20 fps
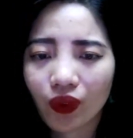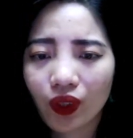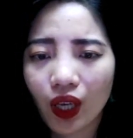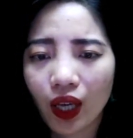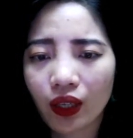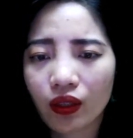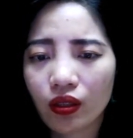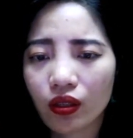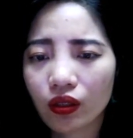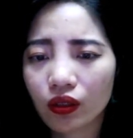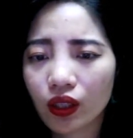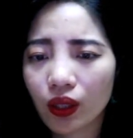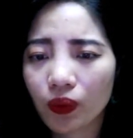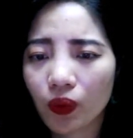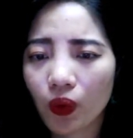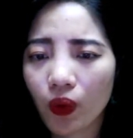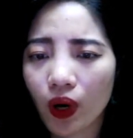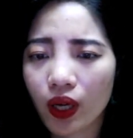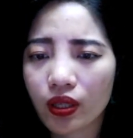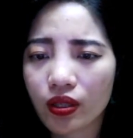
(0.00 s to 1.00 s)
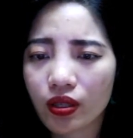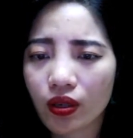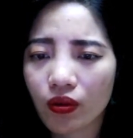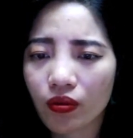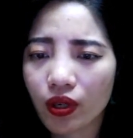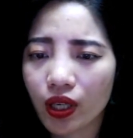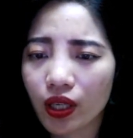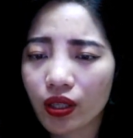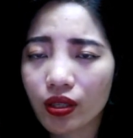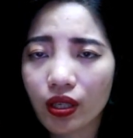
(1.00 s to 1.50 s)
Anh nhớ đêm qua sau
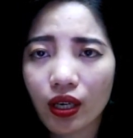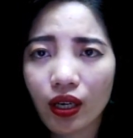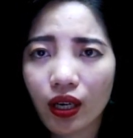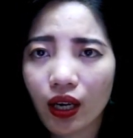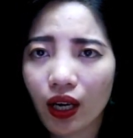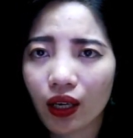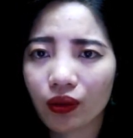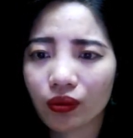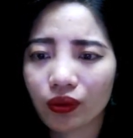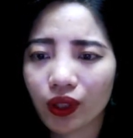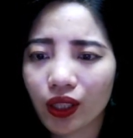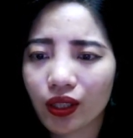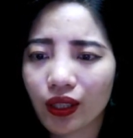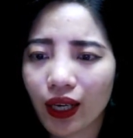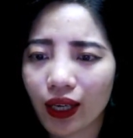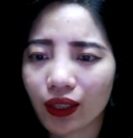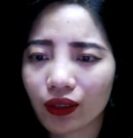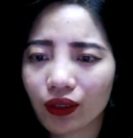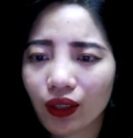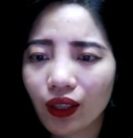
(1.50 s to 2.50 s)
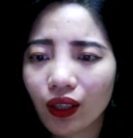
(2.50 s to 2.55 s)
khi tra khảo tên Đạt,